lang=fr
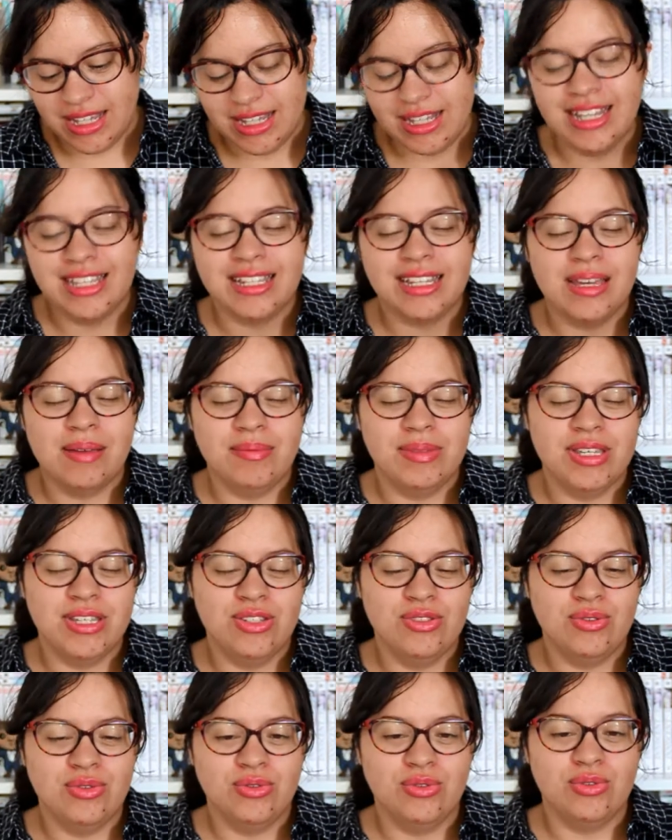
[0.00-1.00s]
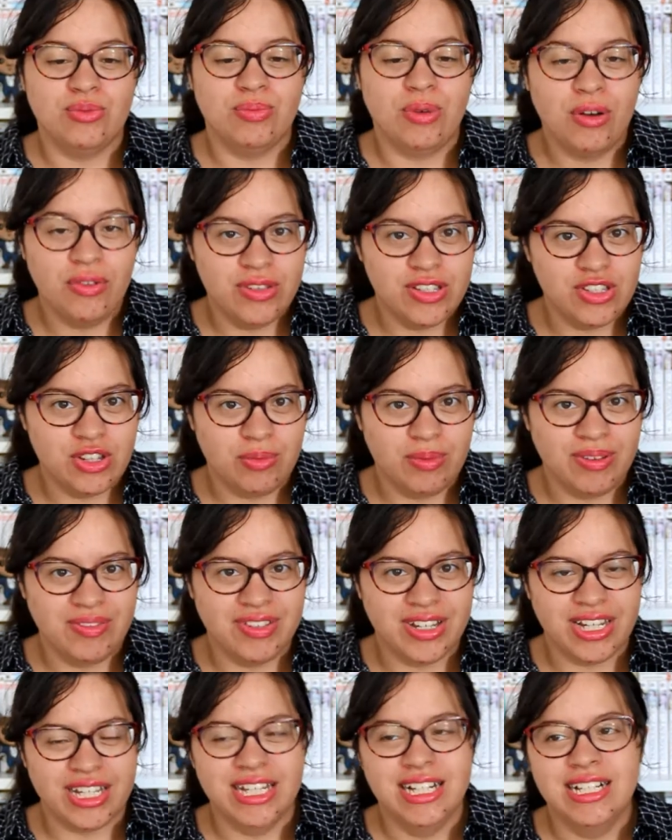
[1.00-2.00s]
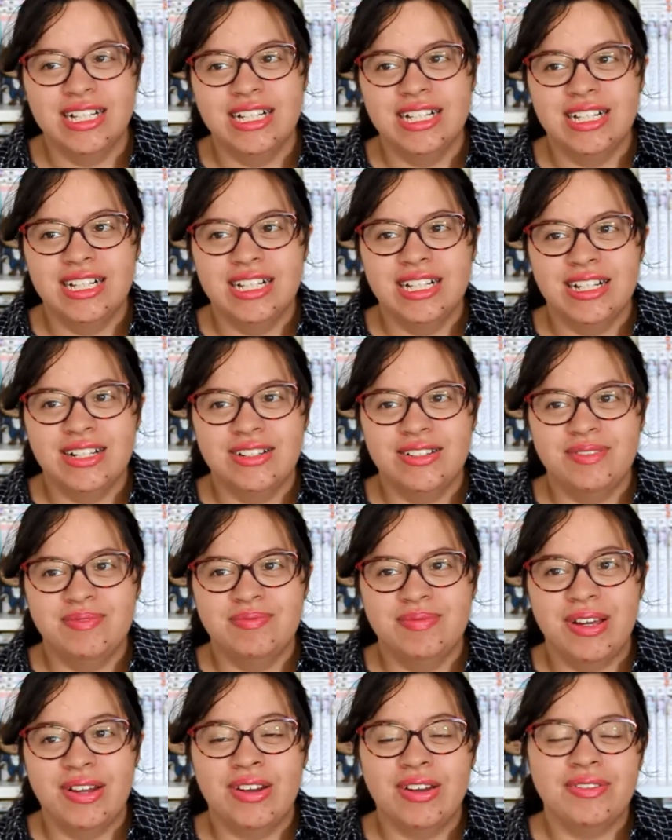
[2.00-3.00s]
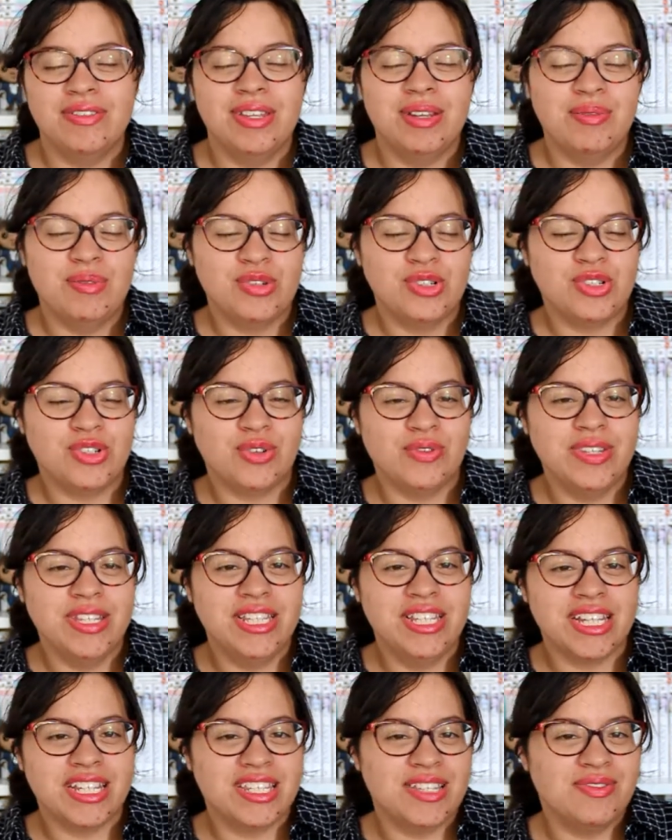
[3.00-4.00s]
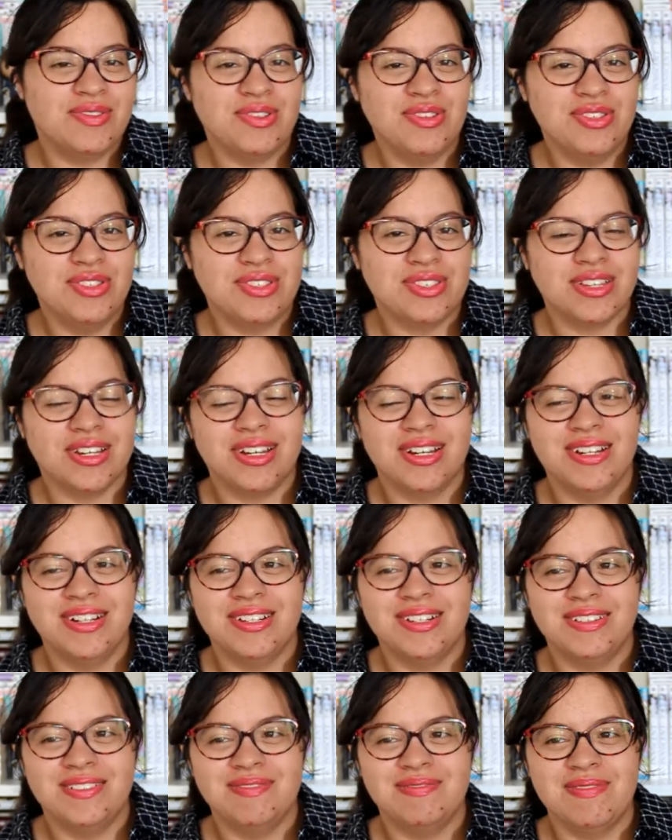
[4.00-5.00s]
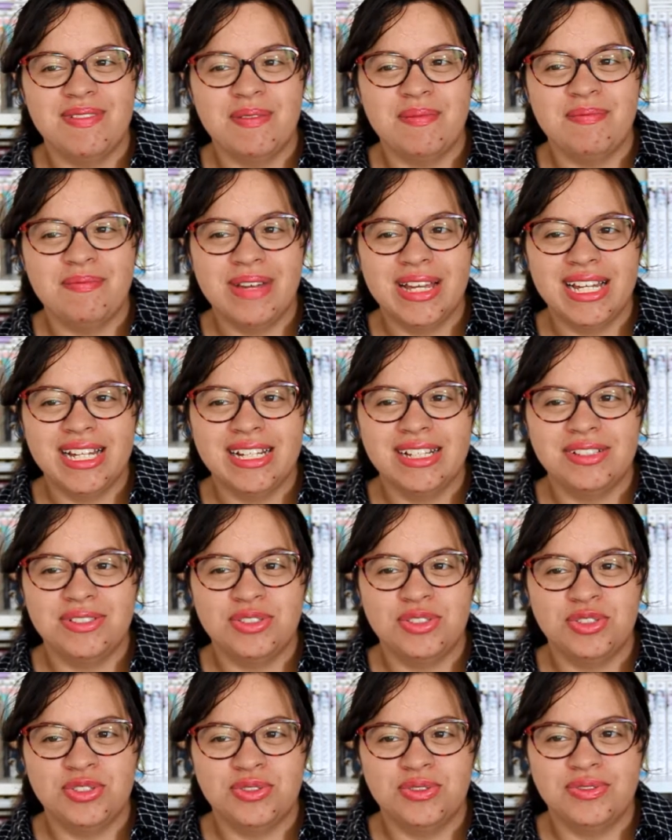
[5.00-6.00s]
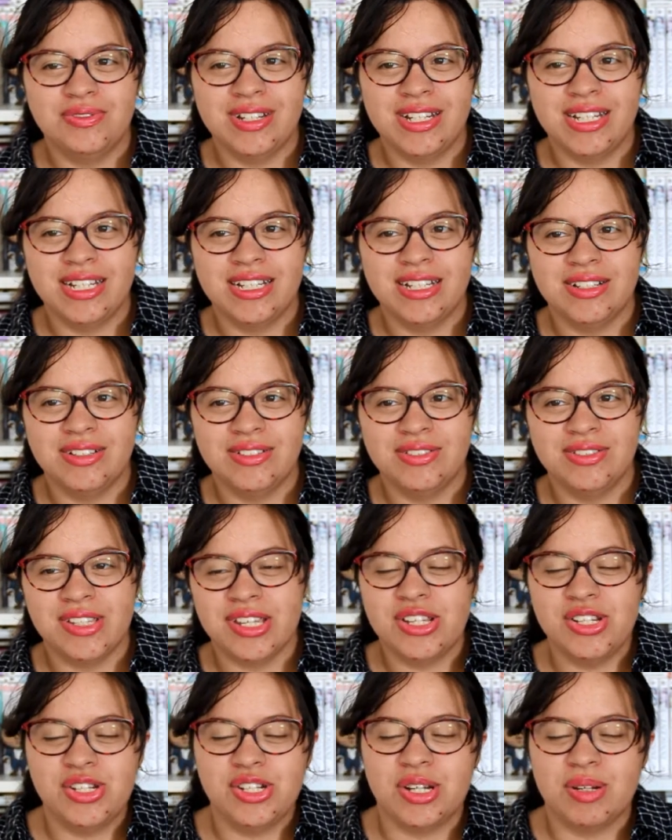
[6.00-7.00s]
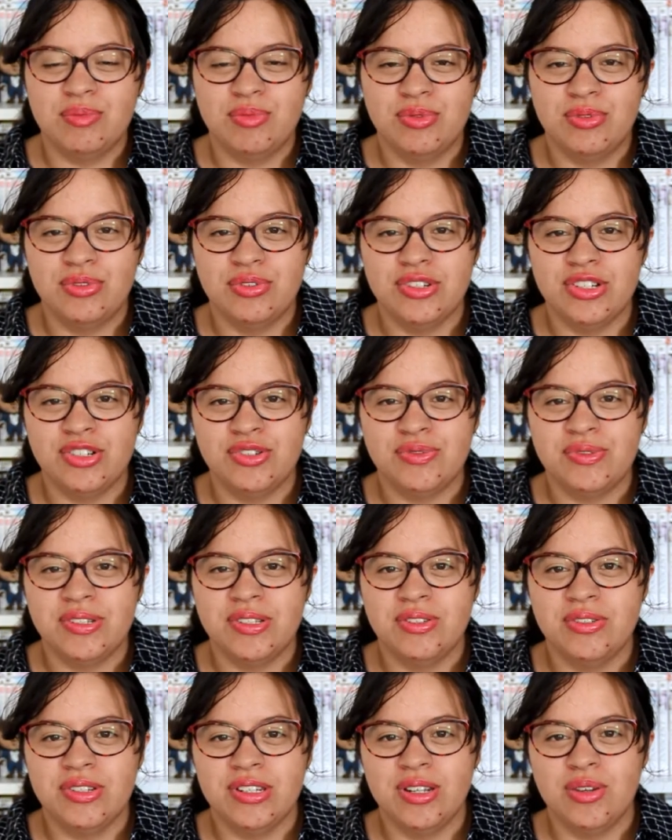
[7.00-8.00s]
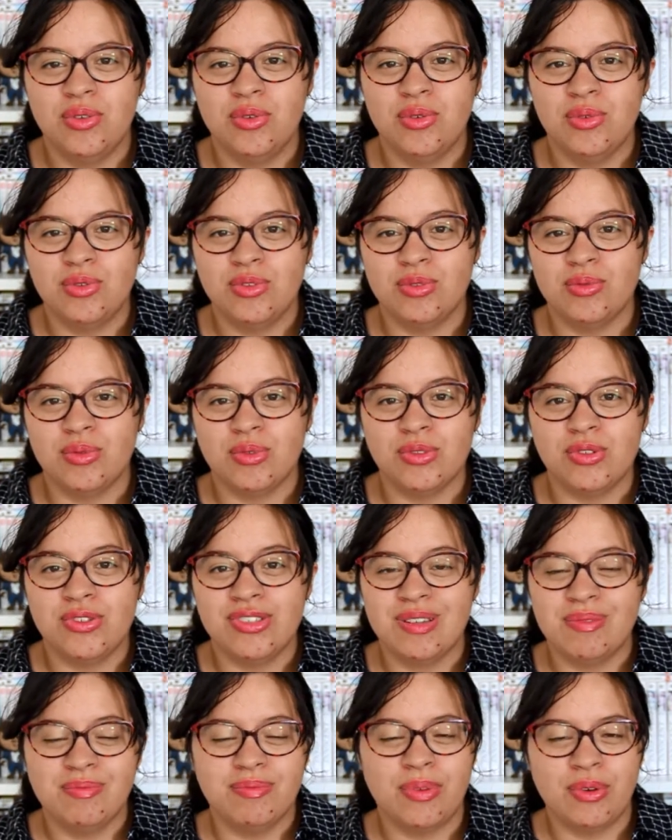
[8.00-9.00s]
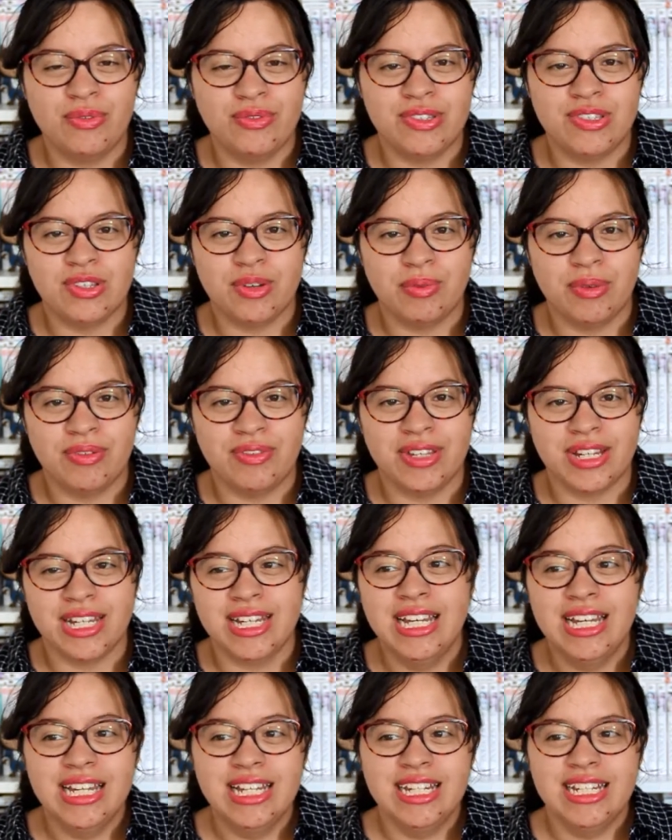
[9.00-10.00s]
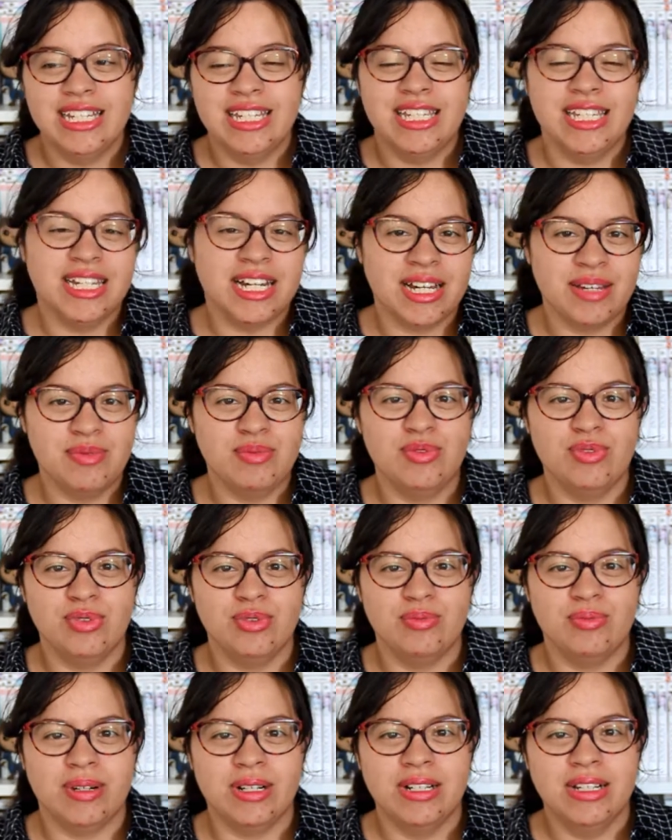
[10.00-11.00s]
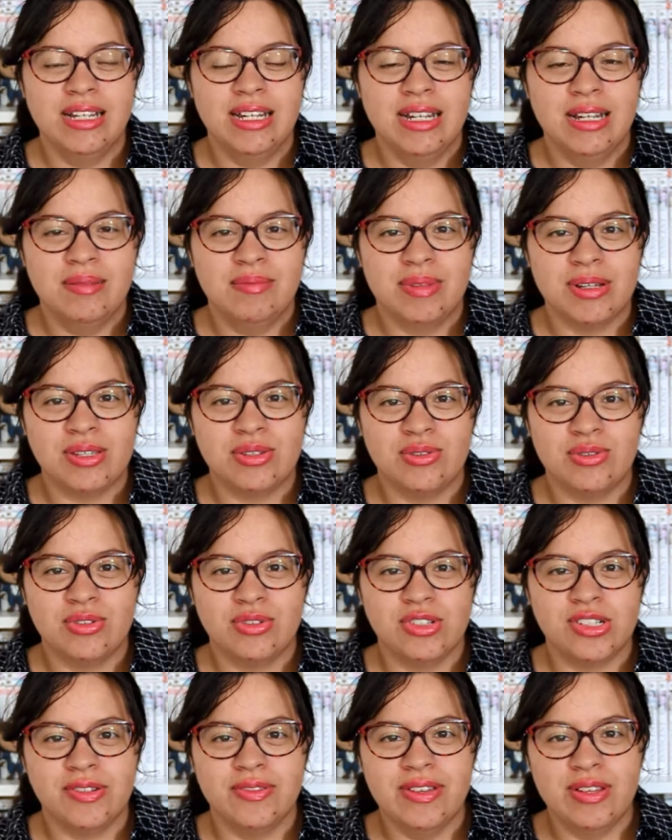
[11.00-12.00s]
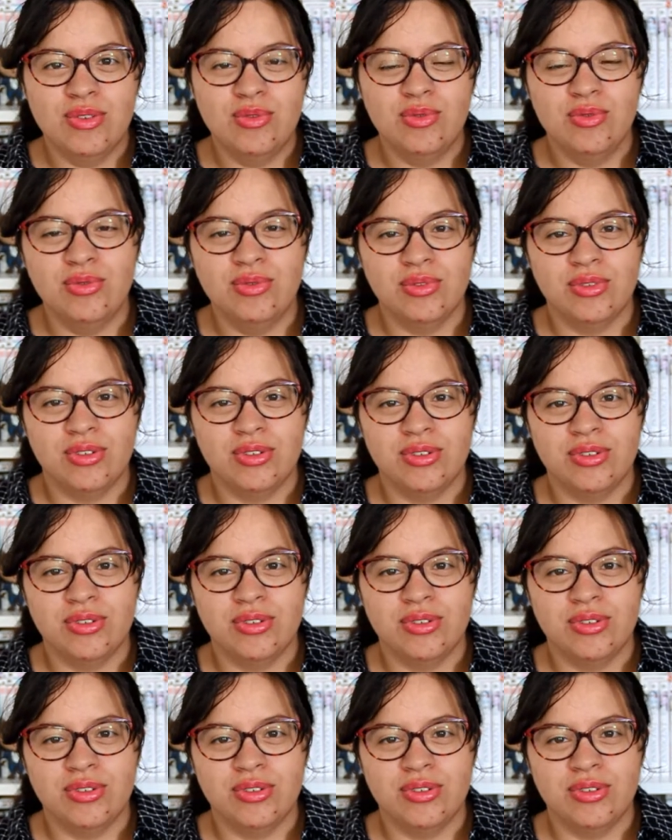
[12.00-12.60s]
Quatrième question, ton professeur préféré euh, alors évidemment, j'ai envie de dire Severus, euh, mais je vais euh, tricher un peu et je vais donner le nom de mon deuxième professeur préféré, qui est Rémus Lupin, parce que quand j'avais lu